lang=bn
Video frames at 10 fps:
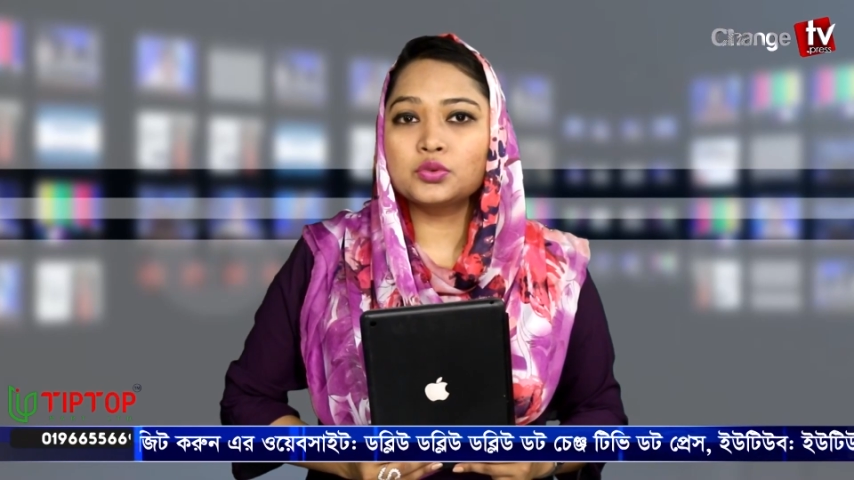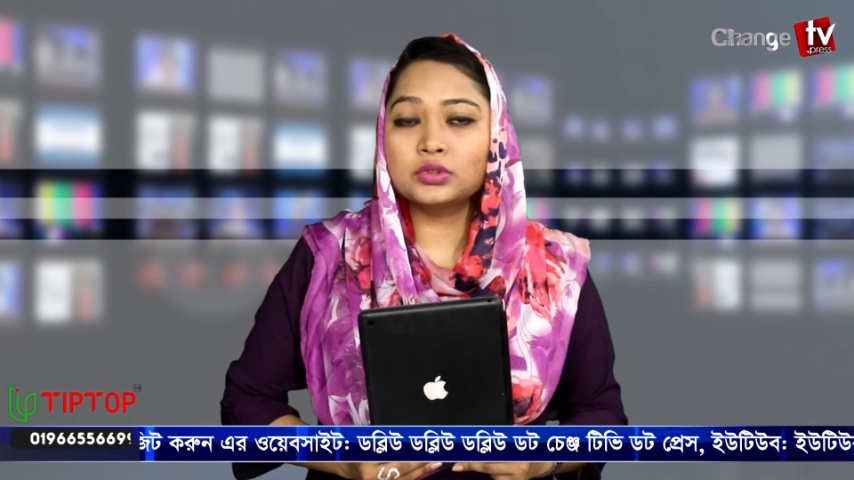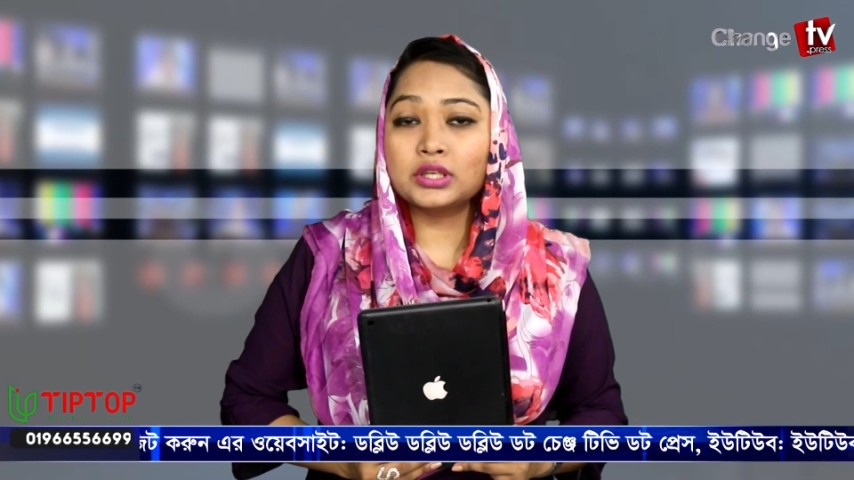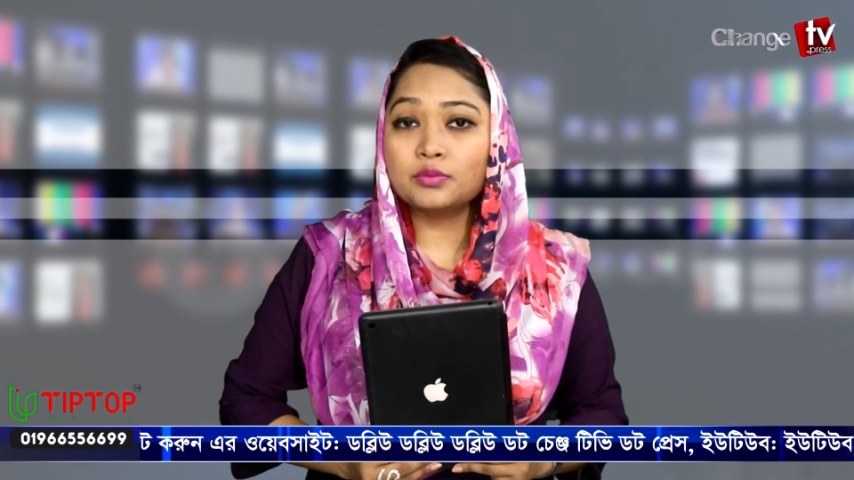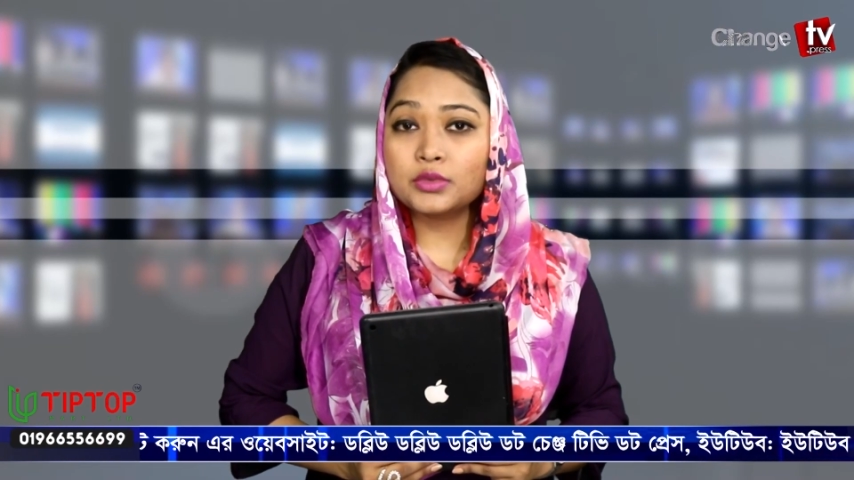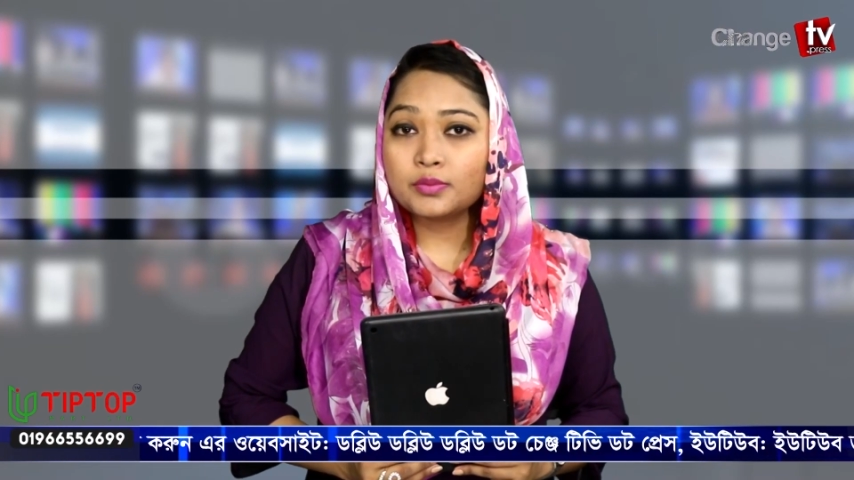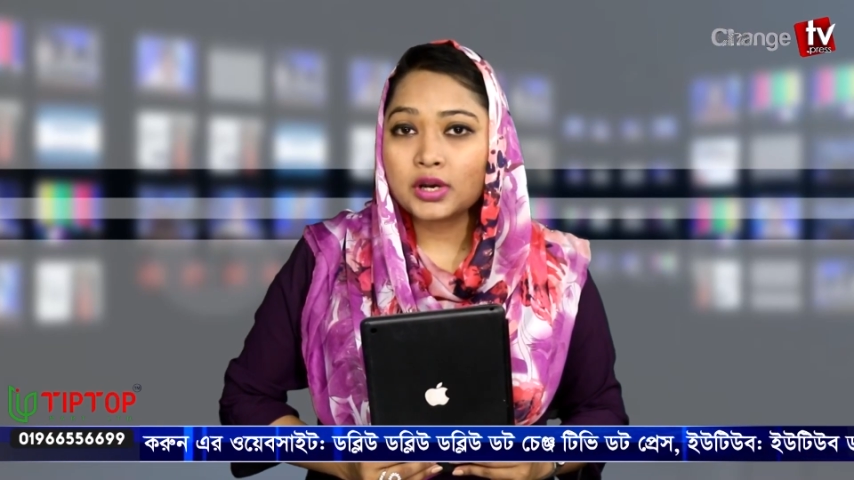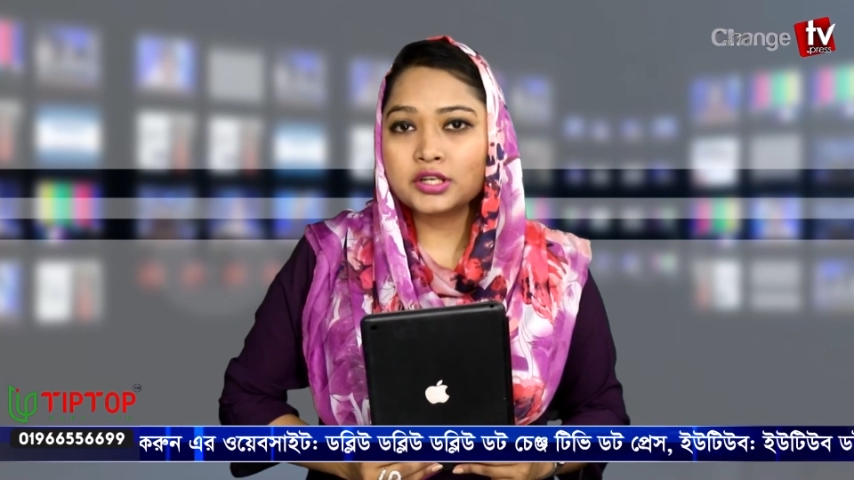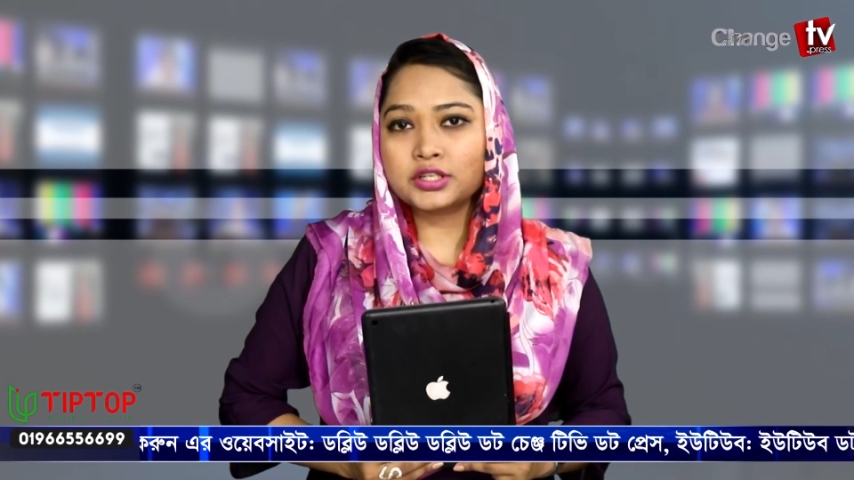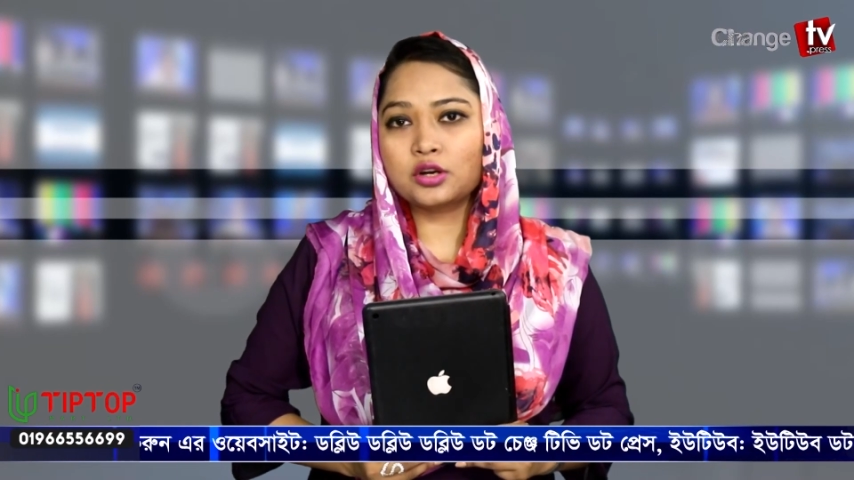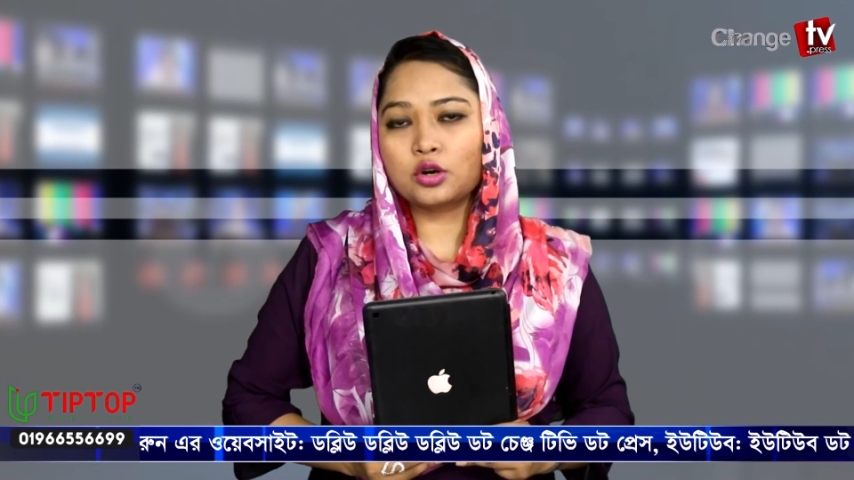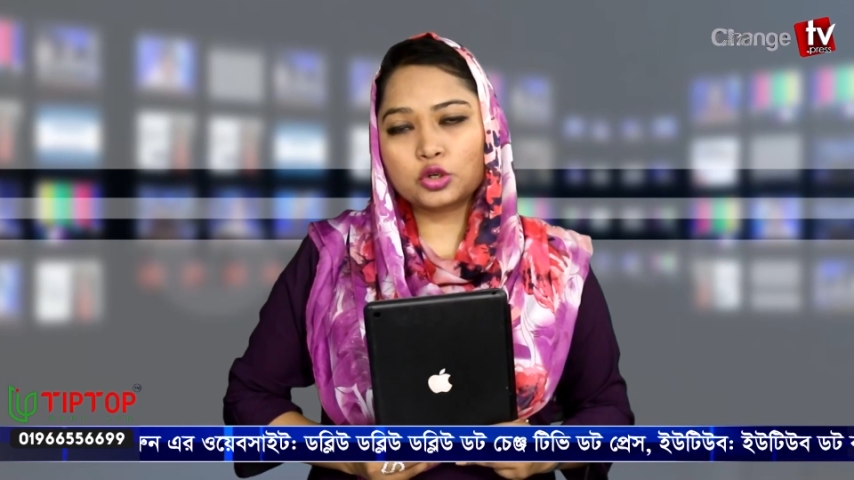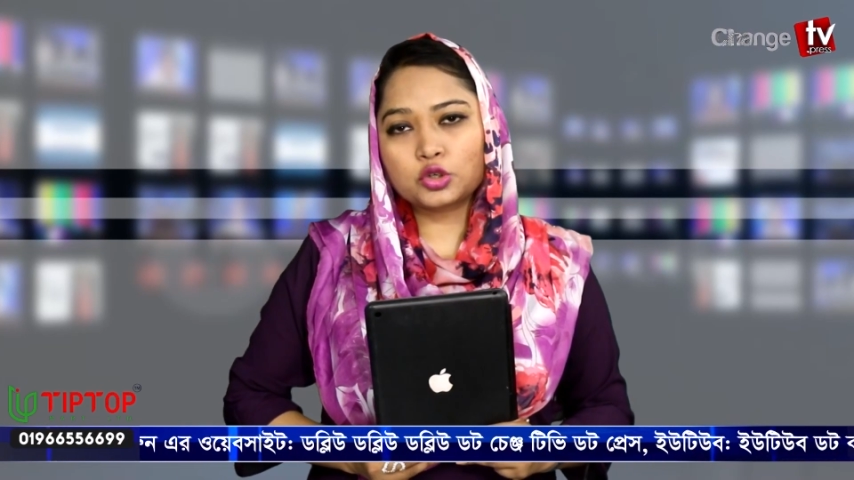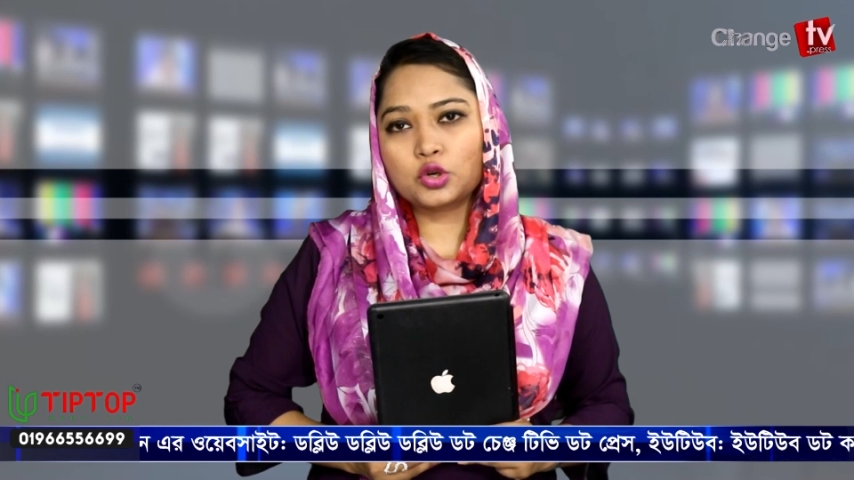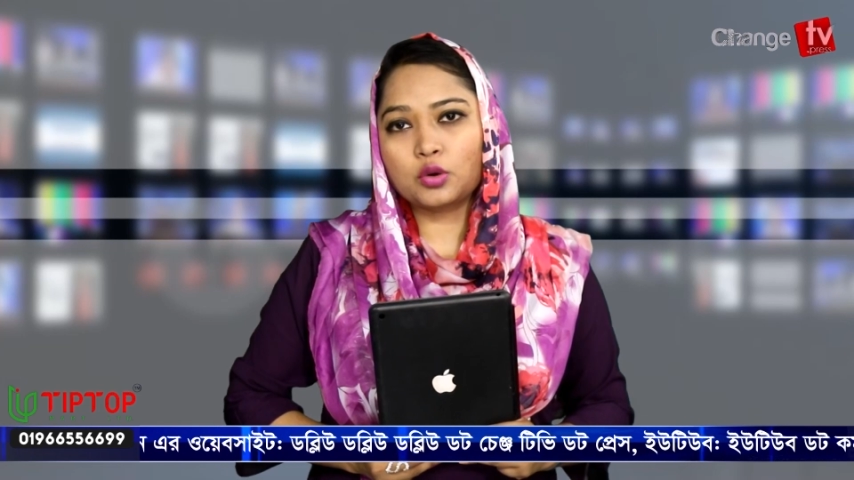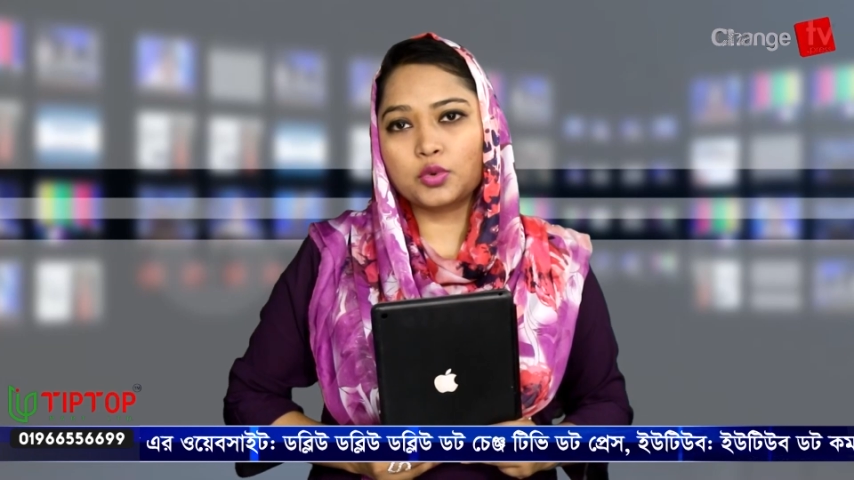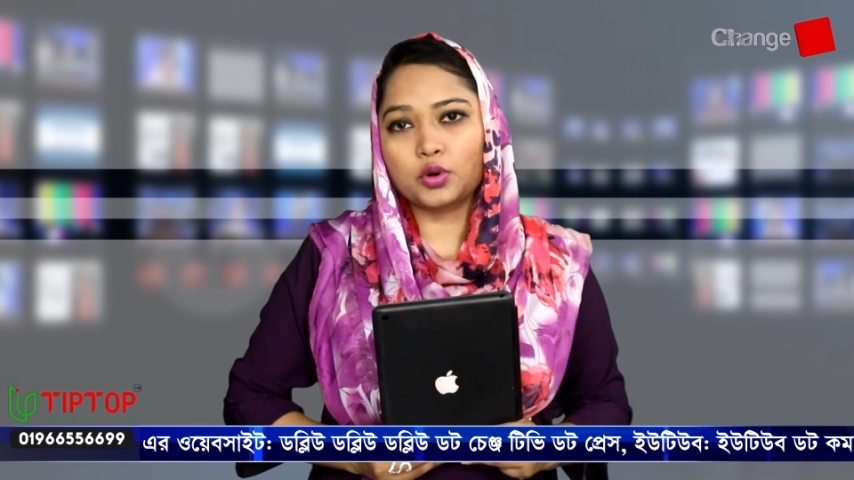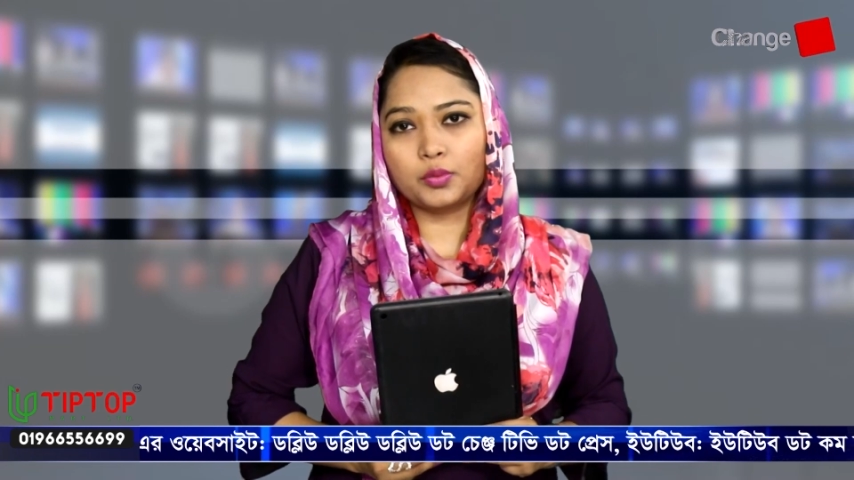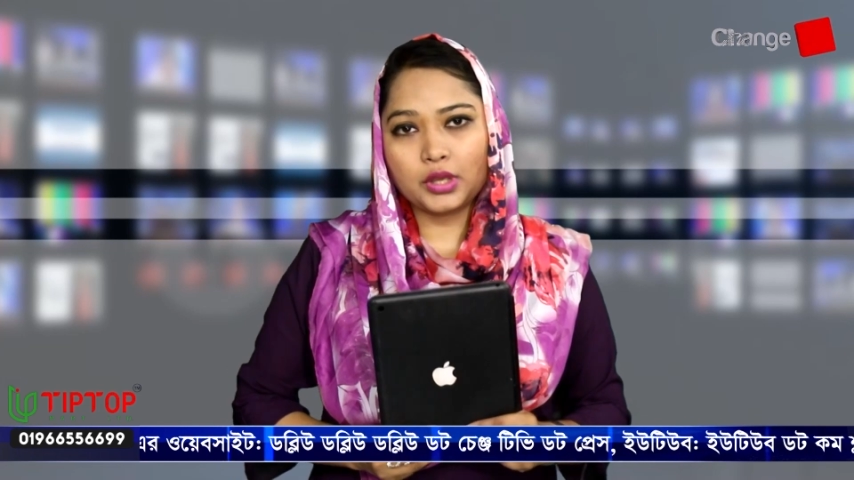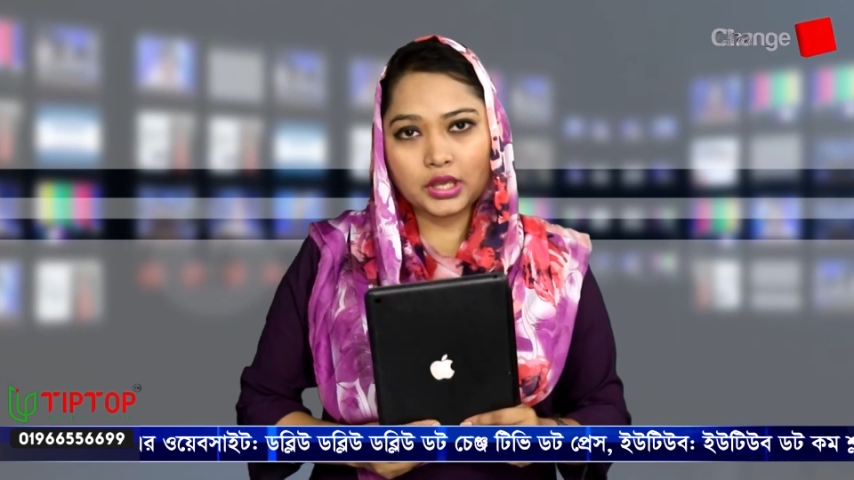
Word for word: যুদ্ধের মীমাংসা করা সম্ভব